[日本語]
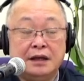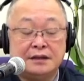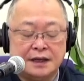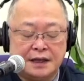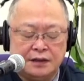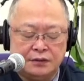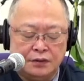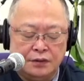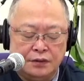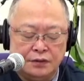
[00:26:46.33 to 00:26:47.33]
世間
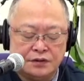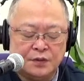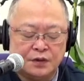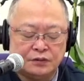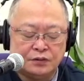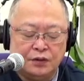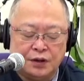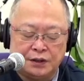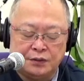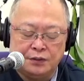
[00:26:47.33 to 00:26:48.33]
の耳目を
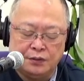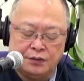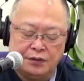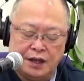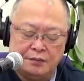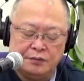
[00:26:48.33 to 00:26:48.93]
他の方向へ